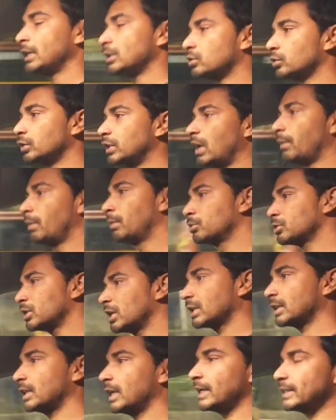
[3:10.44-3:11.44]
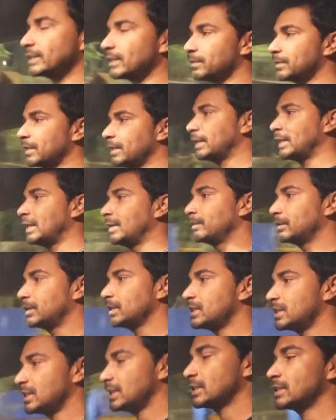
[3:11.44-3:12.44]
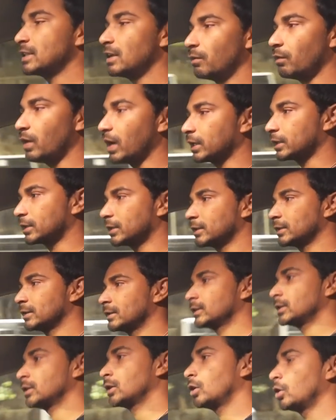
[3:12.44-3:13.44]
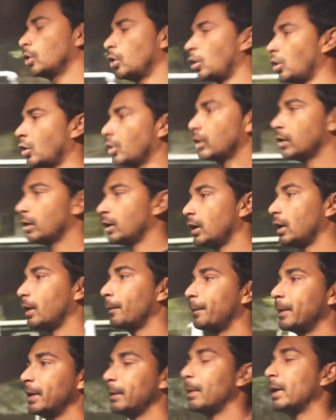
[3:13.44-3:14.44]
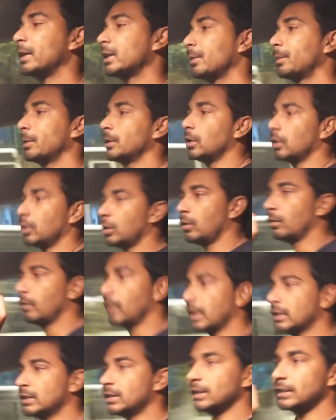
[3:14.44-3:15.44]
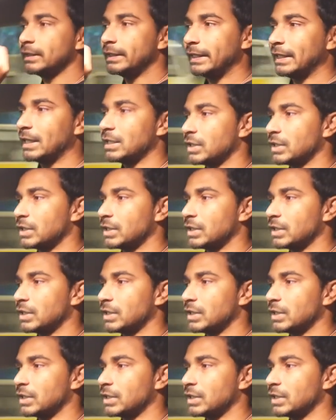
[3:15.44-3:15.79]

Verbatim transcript: इस दुनिया में मुझे लगता है कि सबसे कीमती चीज़ है वक्त और अपने माता पिता को वक्त देना